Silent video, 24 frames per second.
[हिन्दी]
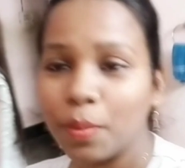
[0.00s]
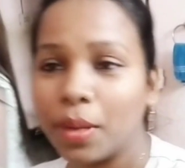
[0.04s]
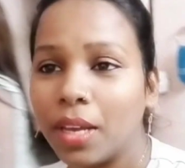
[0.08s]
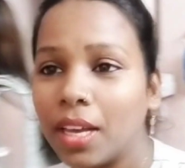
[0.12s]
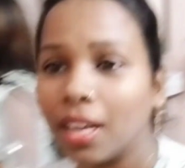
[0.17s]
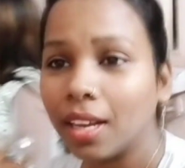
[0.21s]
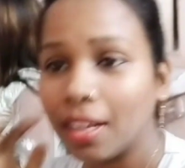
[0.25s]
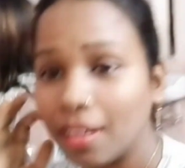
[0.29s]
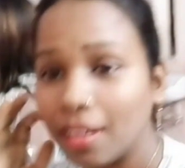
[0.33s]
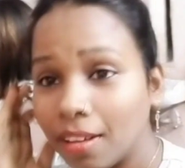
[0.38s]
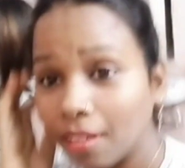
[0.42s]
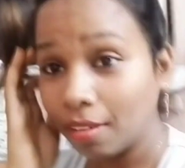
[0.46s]

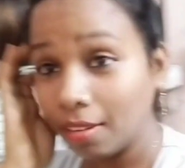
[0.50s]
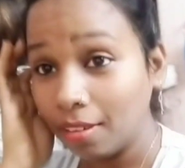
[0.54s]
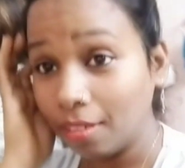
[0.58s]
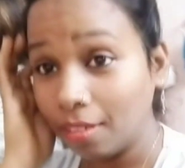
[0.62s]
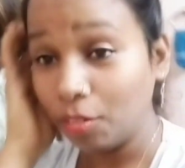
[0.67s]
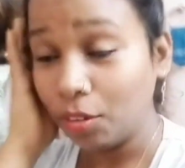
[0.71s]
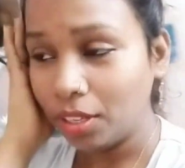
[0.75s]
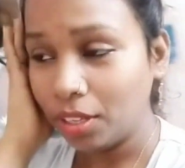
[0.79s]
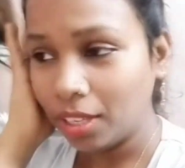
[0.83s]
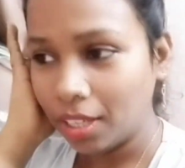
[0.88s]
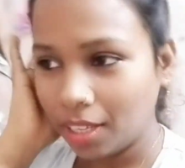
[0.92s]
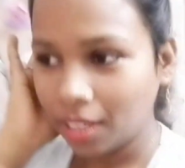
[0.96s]
में
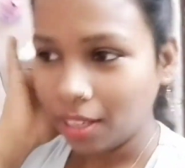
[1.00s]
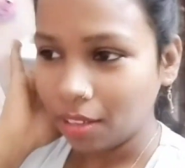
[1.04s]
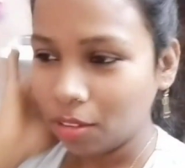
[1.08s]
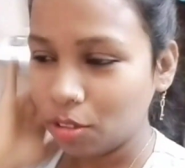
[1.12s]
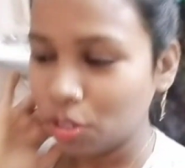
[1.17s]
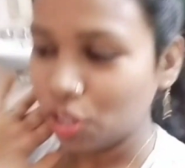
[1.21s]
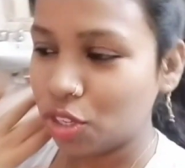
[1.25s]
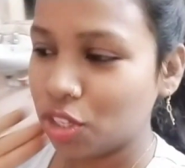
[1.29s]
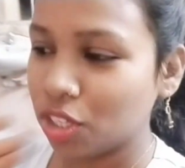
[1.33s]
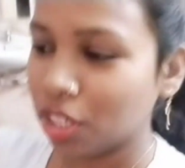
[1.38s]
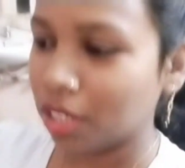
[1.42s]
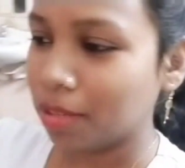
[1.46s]
उनकी
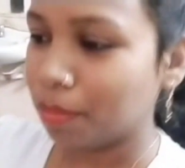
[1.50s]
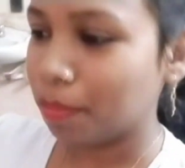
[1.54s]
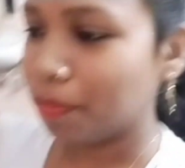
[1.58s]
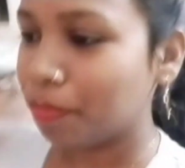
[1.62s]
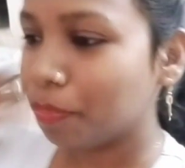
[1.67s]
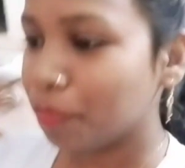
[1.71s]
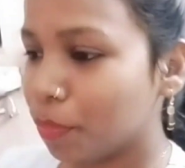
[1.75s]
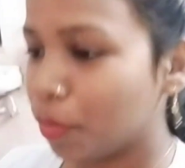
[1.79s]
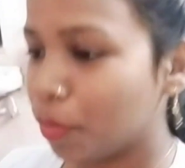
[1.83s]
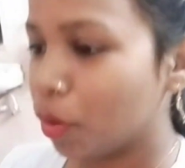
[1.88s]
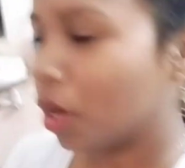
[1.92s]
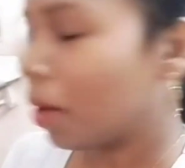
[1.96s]
कुछ
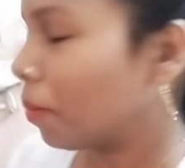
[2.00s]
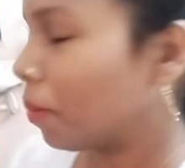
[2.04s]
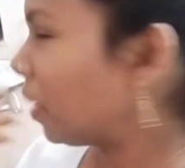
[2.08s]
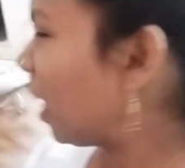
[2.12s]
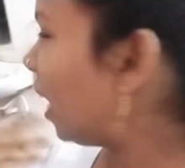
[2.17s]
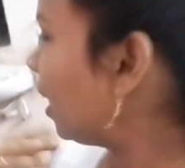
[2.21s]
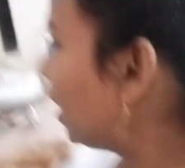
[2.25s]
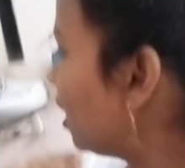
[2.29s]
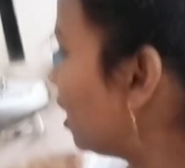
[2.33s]
प्रोग्राम क्या था